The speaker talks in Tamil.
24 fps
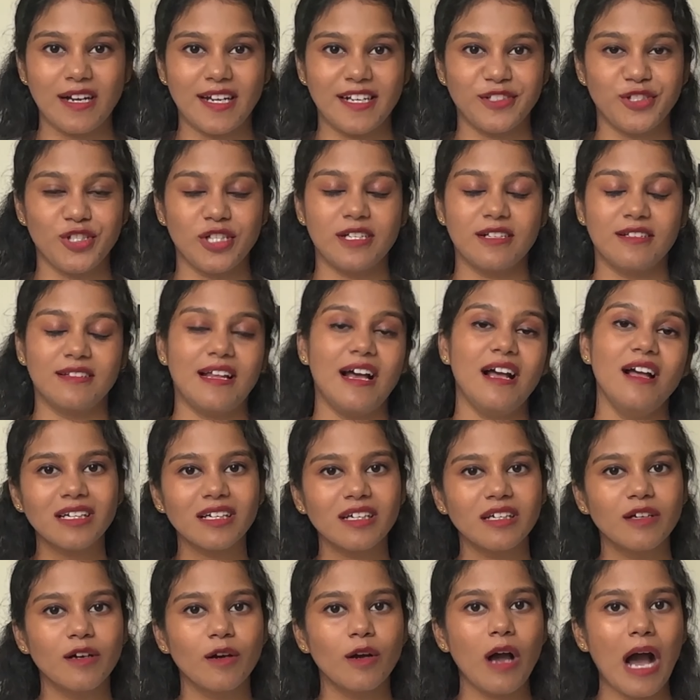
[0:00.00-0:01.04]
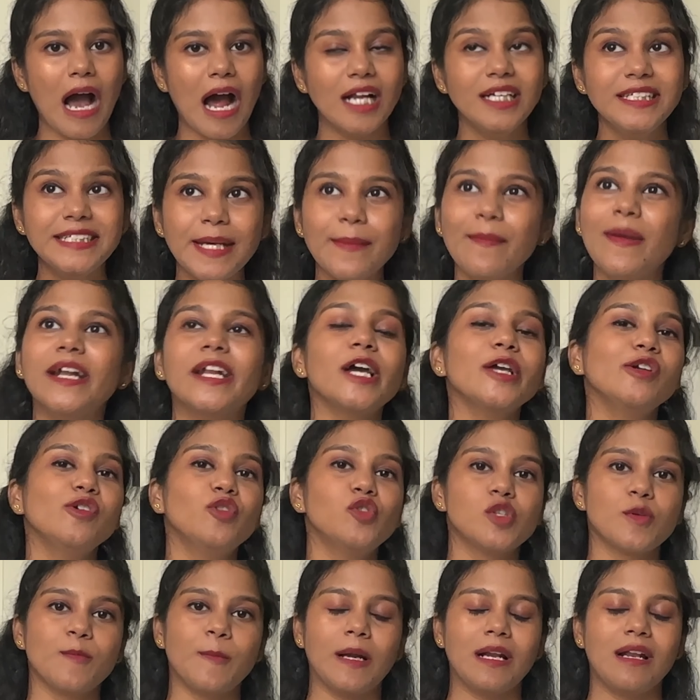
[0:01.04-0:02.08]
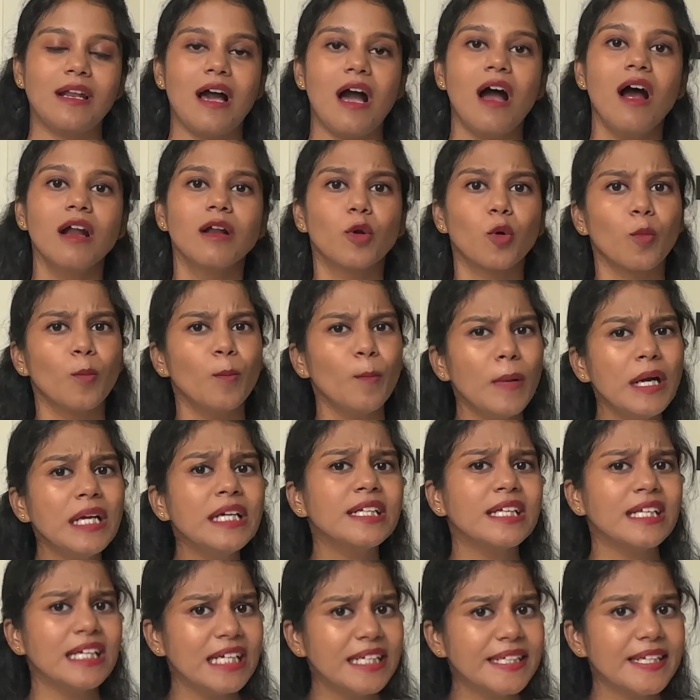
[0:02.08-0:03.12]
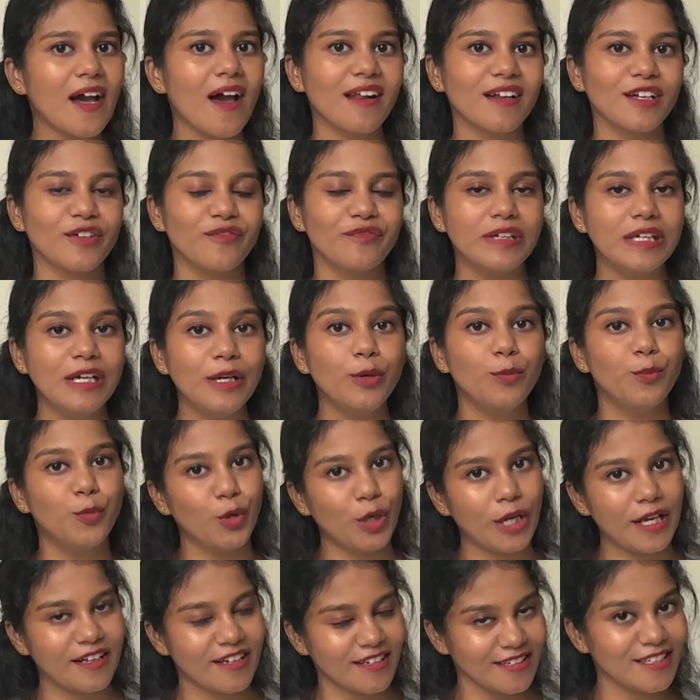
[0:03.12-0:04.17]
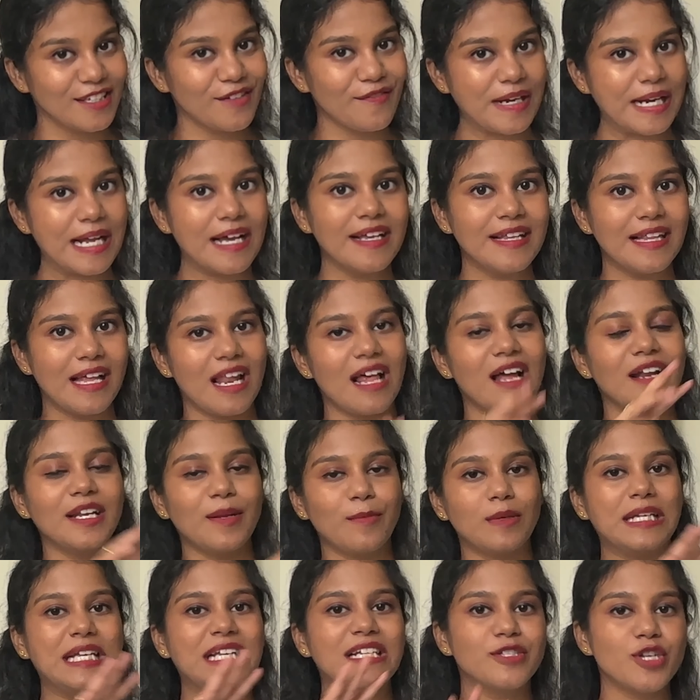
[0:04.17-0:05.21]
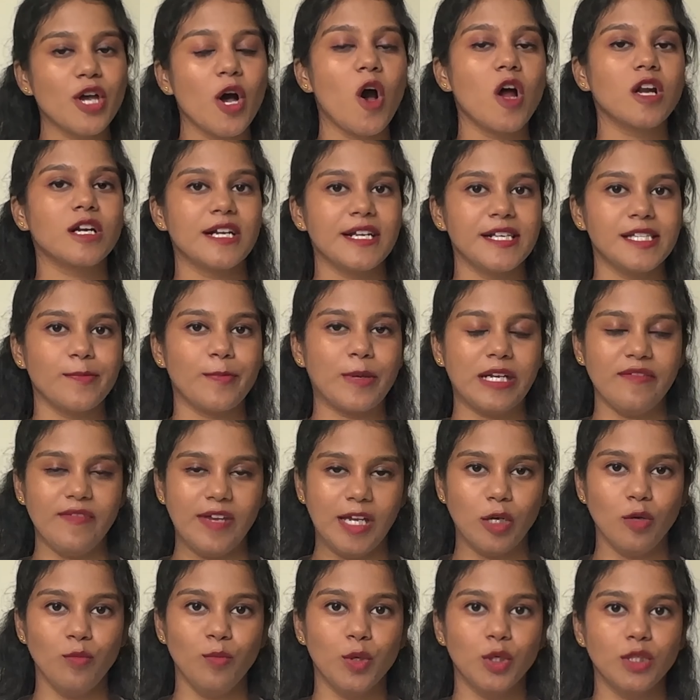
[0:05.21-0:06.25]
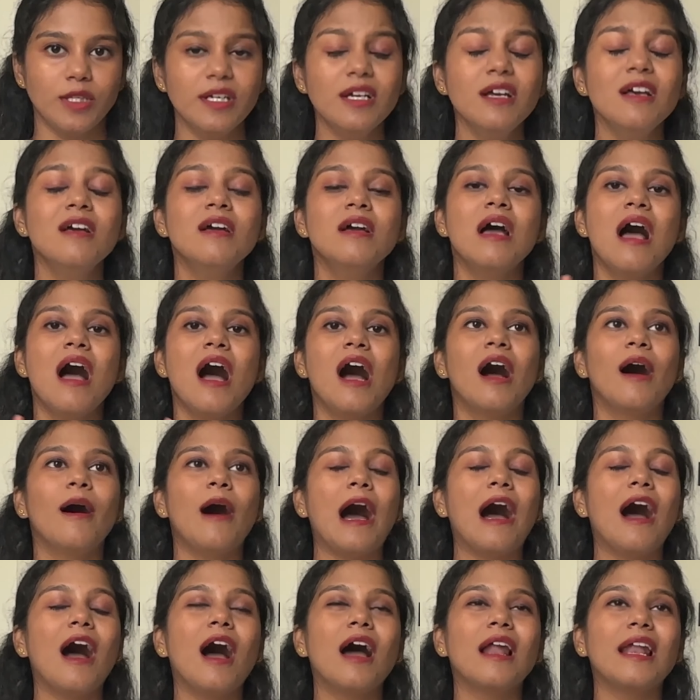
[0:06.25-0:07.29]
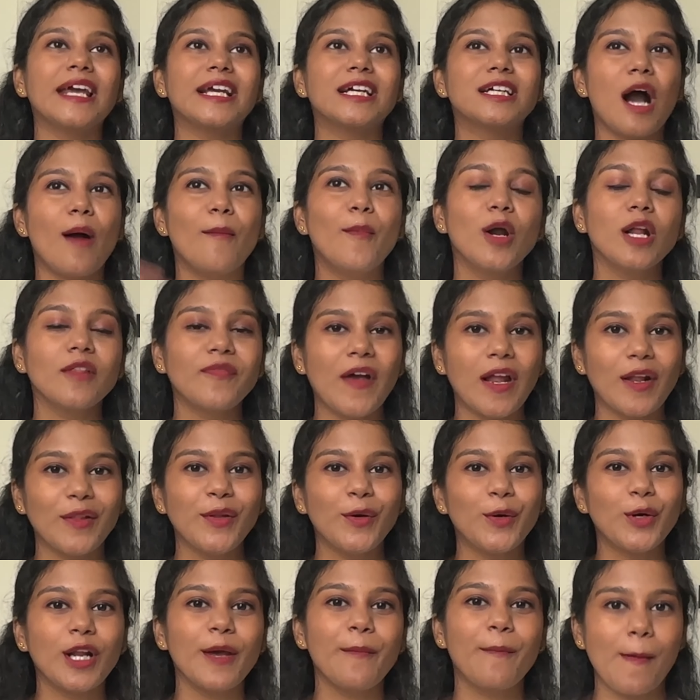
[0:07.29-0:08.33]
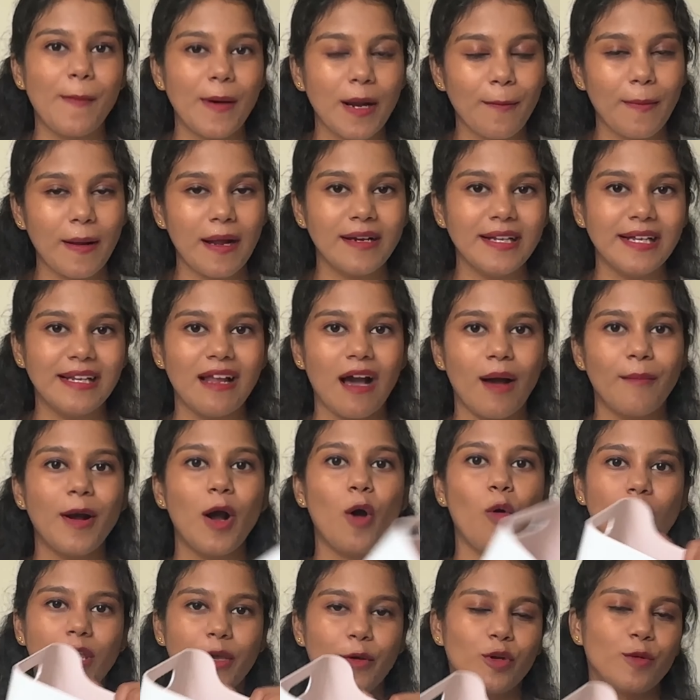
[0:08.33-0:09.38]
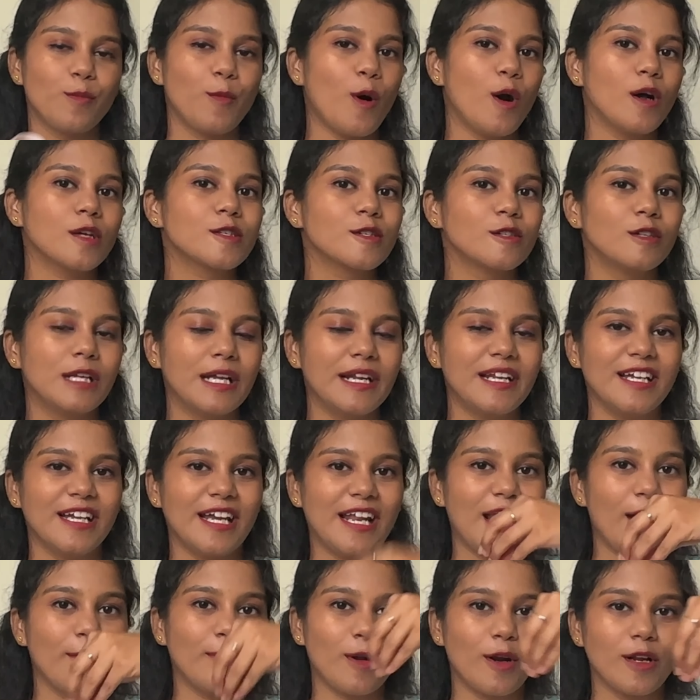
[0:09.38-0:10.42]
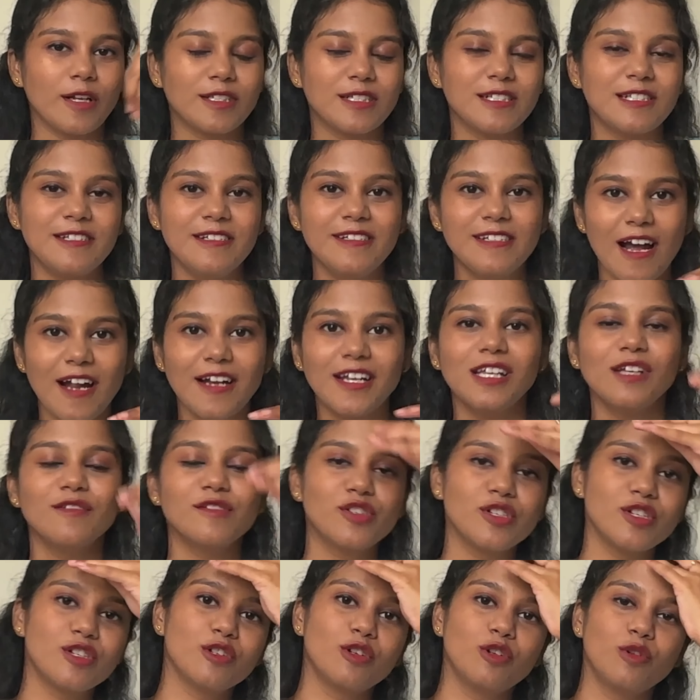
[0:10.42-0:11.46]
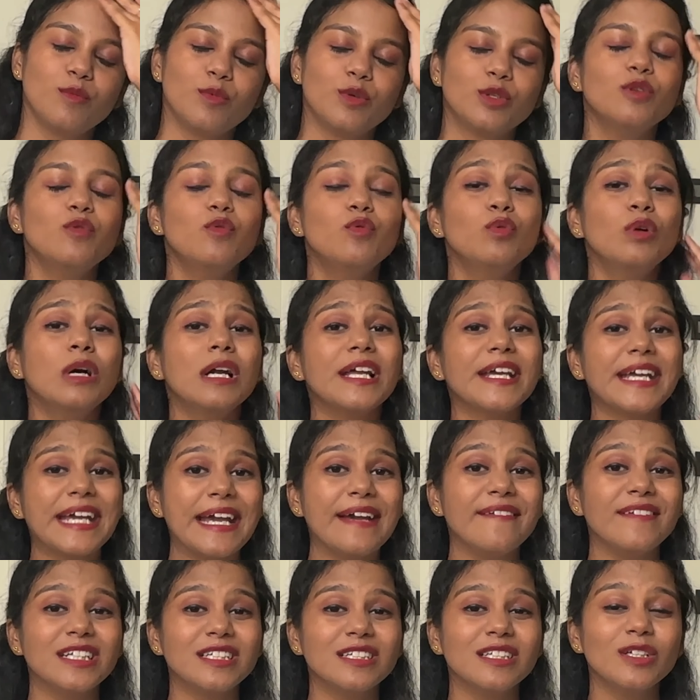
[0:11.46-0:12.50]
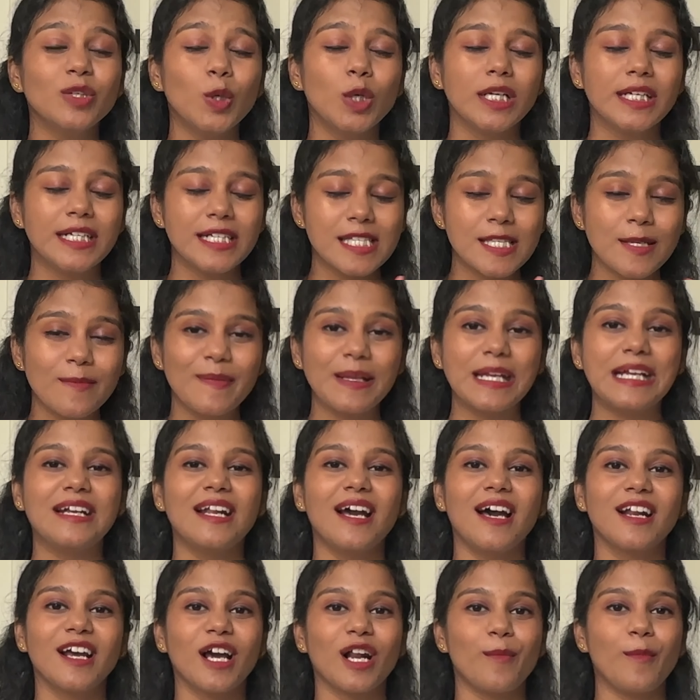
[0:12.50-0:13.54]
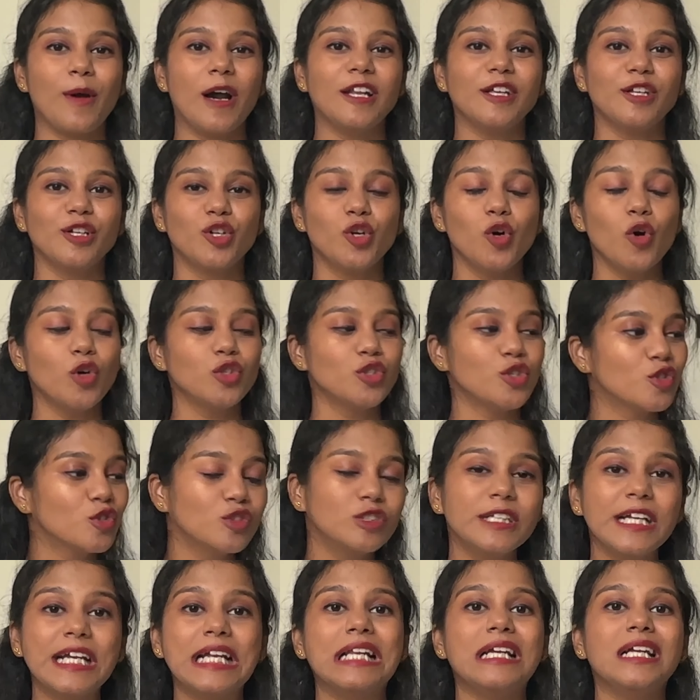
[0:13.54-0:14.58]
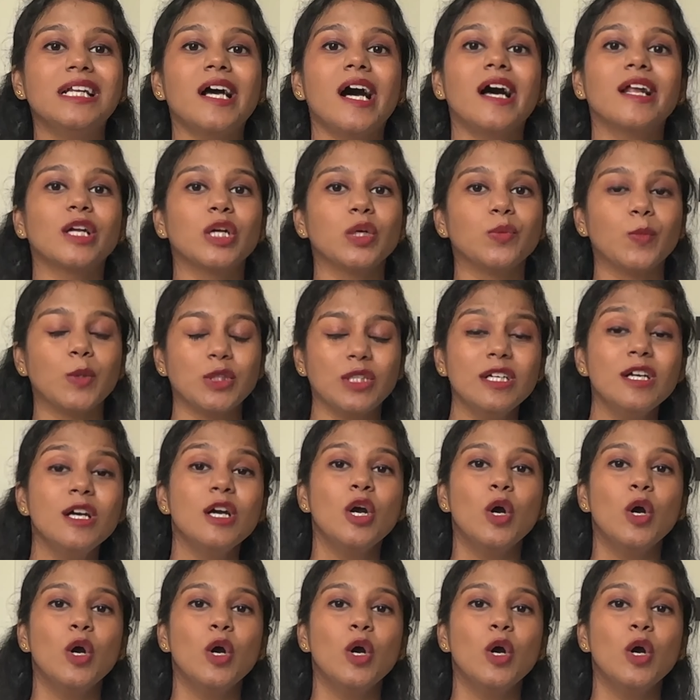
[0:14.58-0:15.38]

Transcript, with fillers: நான் நினச்சிட்டு இருந்தேன் அல்டிமேட்டா யூஸ் பண்ணலாம் அண்ட் ரொம்ப நீட்டா இருக்கு வீடு முன்னே இருந்ததை விட இதெல்லாம் நம்ம நீட்டா ஆர்கனைஸ் பண்ணி வைக்கும்போது லைக் கபோர்டு திறந்த உடனே பப்பரப்பான்னு இல்லாமல் ஓகே ஒரு பாக்ஸ்க்குள்ளே நீங்கள் எல்லா ப்ராடக்ட்டும் நீட்டாக அடிக்க வச்சுட்டு இருக்கும்போது உங்களுக்கே வந்து ஒரு டிசிப்ளினா இருக்கிற மாதிரி இருக்கும் கொஞ்சம் சுற்றி க்ளீனாக இருக்கும்போது